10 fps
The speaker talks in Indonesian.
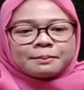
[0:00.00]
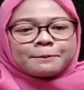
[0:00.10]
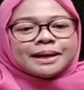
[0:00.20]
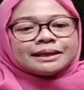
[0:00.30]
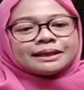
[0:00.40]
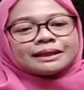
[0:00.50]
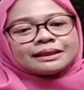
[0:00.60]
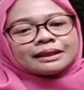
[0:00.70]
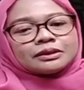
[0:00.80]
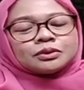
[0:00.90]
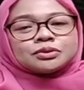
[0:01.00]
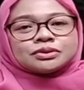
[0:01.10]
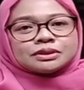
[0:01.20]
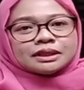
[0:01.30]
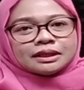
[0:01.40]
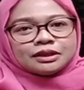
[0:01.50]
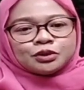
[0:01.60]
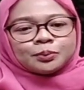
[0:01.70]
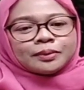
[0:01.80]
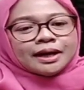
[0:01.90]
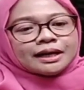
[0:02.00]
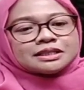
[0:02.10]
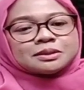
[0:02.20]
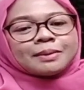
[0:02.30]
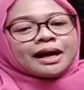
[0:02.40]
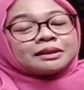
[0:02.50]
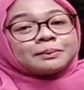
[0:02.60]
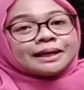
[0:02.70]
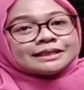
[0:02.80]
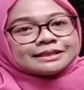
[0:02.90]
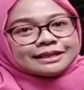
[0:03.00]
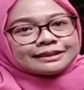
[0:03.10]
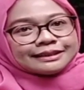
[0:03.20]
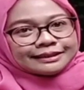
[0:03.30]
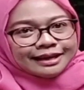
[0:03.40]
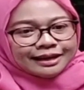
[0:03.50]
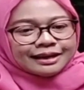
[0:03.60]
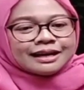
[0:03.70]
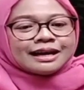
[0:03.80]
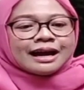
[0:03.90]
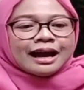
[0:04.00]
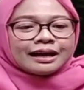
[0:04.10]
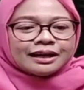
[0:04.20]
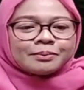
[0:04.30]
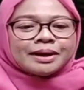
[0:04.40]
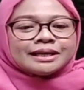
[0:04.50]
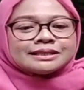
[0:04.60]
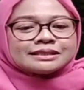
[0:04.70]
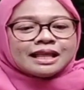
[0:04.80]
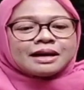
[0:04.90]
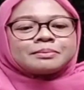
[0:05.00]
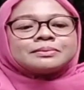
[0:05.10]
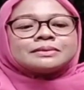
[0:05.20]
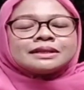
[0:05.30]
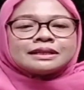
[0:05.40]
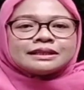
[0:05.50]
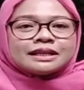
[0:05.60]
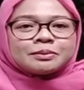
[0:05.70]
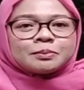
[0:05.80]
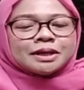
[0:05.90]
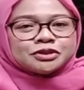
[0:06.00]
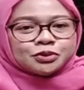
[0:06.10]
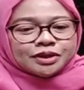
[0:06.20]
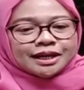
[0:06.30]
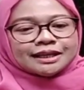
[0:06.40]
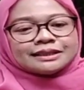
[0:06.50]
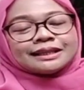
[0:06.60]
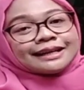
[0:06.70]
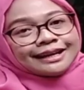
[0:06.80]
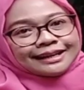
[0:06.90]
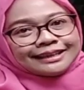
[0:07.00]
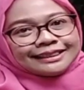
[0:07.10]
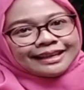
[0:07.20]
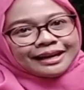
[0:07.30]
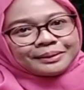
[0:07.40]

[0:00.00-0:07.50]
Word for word: mari kita terus hidupkan semangat belajar tentang agama Islam dan memajukan negara kita.